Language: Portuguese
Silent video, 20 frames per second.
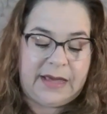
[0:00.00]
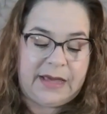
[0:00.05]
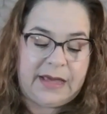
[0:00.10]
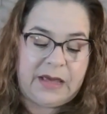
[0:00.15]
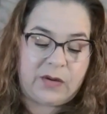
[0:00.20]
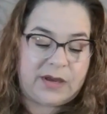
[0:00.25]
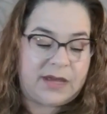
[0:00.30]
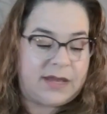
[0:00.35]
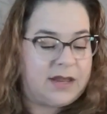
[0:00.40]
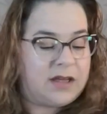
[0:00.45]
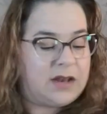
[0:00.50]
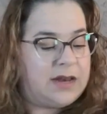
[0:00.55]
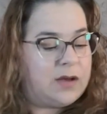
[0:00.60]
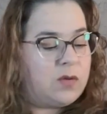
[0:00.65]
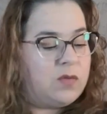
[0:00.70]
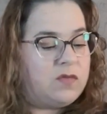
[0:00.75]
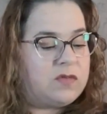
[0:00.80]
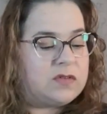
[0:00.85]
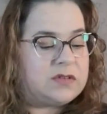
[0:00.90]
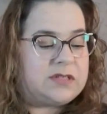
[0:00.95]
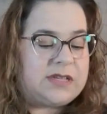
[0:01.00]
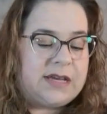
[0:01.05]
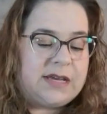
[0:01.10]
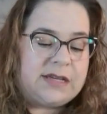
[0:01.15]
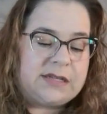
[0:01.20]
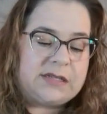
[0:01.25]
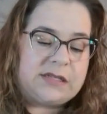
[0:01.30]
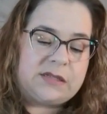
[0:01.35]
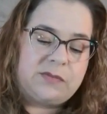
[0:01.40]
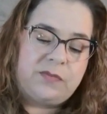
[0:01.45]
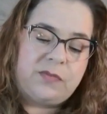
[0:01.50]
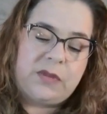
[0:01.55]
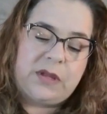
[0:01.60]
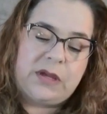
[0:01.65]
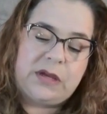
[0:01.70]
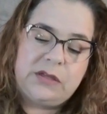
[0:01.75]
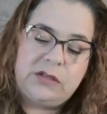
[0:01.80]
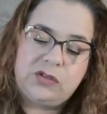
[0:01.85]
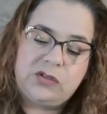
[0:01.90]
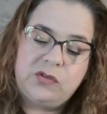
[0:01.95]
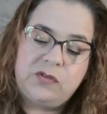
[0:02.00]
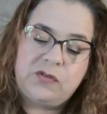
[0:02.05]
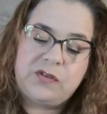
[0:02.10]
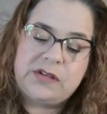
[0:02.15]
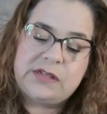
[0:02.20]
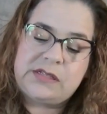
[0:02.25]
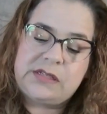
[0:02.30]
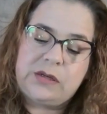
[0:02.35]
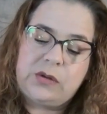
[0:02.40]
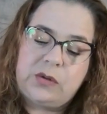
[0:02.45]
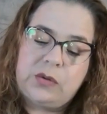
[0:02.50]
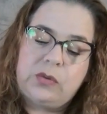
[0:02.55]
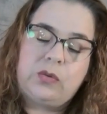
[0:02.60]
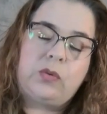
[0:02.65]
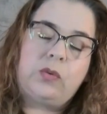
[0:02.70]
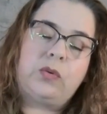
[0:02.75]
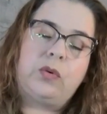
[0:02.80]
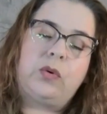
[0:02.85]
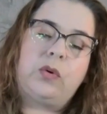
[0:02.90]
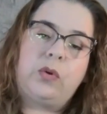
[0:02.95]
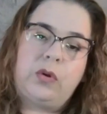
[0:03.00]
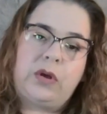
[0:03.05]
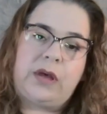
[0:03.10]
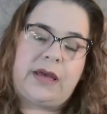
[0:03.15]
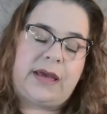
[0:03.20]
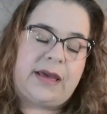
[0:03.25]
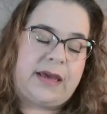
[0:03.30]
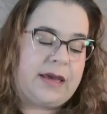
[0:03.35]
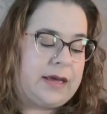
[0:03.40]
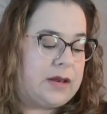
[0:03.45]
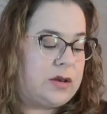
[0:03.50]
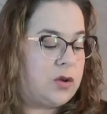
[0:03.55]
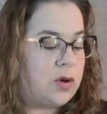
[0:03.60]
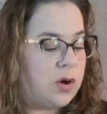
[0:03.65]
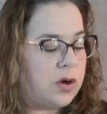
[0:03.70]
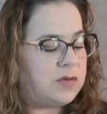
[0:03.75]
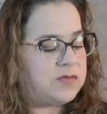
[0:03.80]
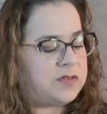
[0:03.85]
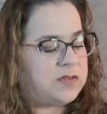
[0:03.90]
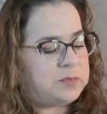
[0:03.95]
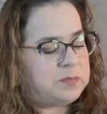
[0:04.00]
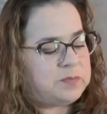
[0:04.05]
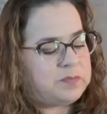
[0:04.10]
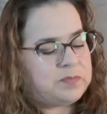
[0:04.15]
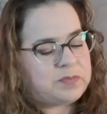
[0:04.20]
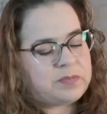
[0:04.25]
Eu queria ler com vocês, antes do versículo é, eh, 9,